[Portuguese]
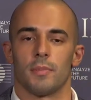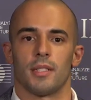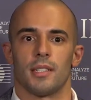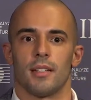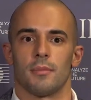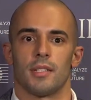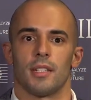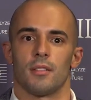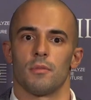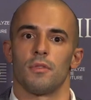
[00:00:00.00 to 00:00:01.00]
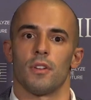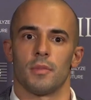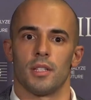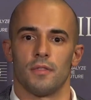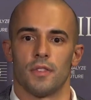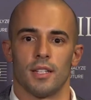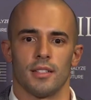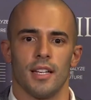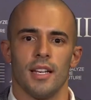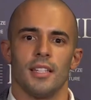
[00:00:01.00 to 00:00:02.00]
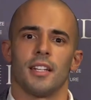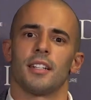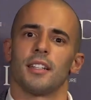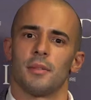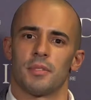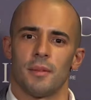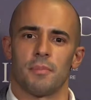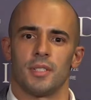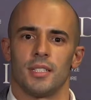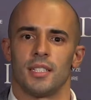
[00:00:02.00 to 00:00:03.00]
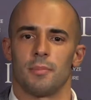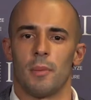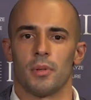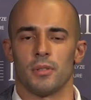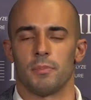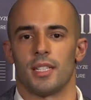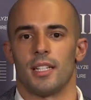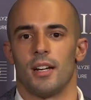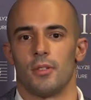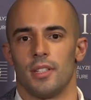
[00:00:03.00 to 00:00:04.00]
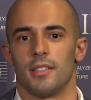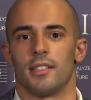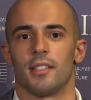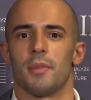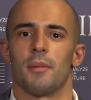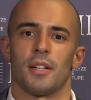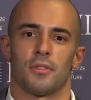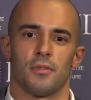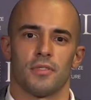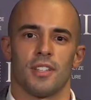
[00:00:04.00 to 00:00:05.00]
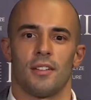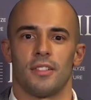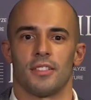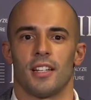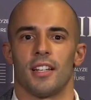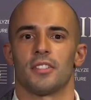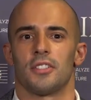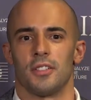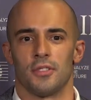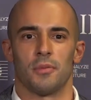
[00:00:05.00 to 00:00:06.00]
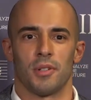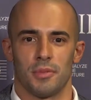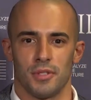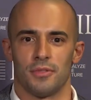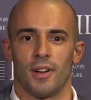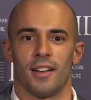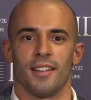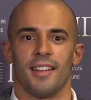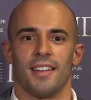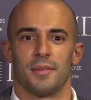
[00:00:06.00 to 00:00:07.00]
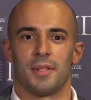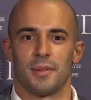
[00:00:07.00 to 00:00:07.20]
passar a mensagem de uma forma diferente e acreditamos que, há, que para a própria audiência também é mais confortável estarem a assistir-nos no próprio sofá. Muito